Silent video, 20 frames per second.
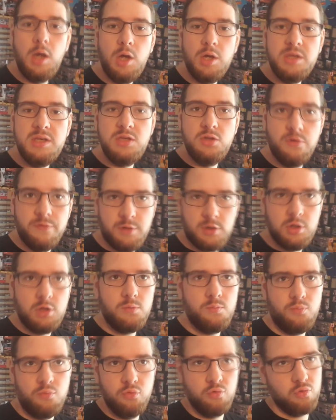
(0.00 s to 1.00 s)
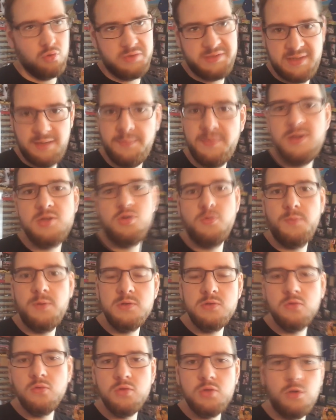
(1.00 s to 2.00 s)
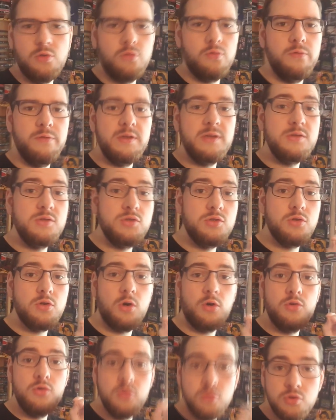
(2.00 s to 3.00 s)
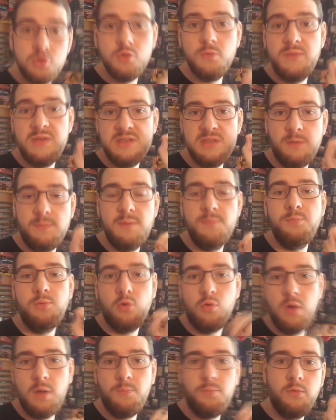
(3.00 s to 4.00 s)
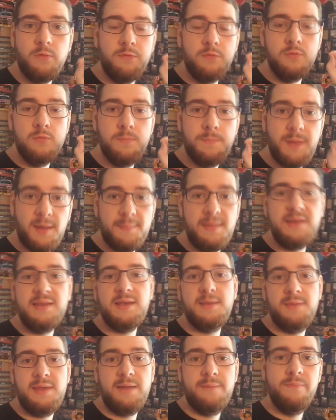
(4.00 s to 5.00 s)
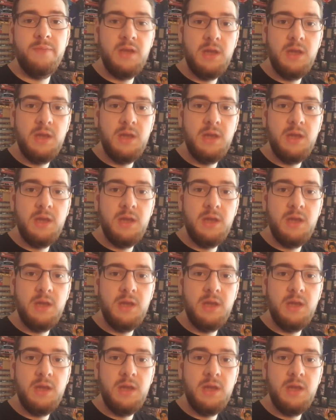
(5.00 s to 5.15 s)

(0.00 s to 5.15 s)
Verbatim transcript: qui devrait être plutôt sympa, je pense. Donc on se retrouve sur YouTube désormais. Pourquoi Pour vous permettre, eh bien,